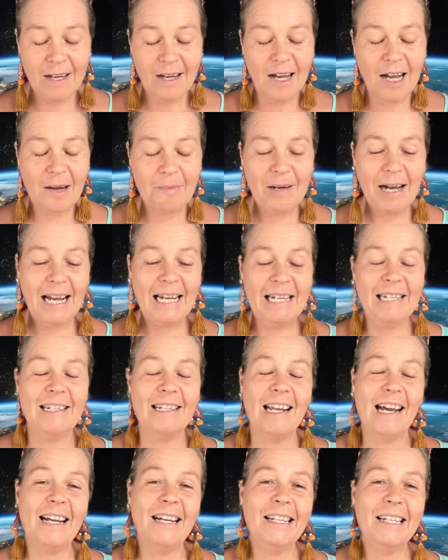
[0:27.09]
Aber eine
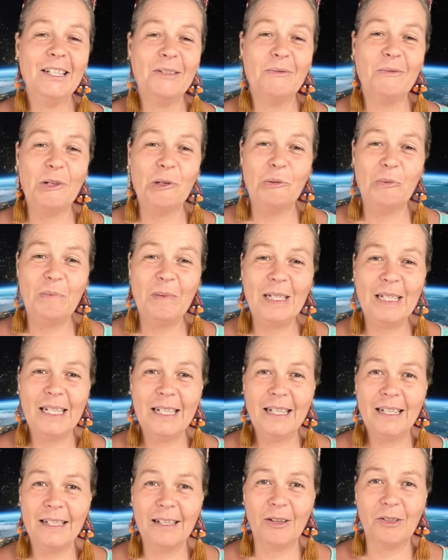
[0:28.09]
Nachricht will
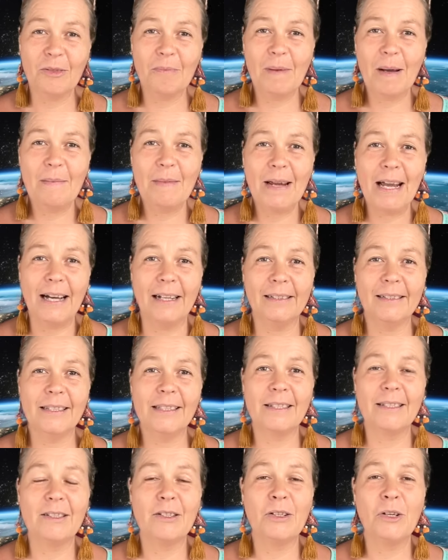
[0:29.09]
unbedingt aus meinem
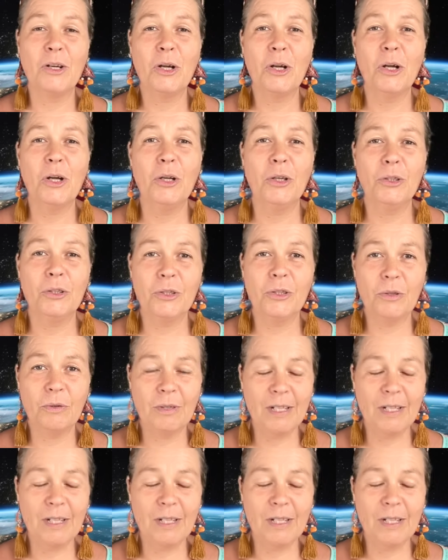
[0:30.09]
Herzen zu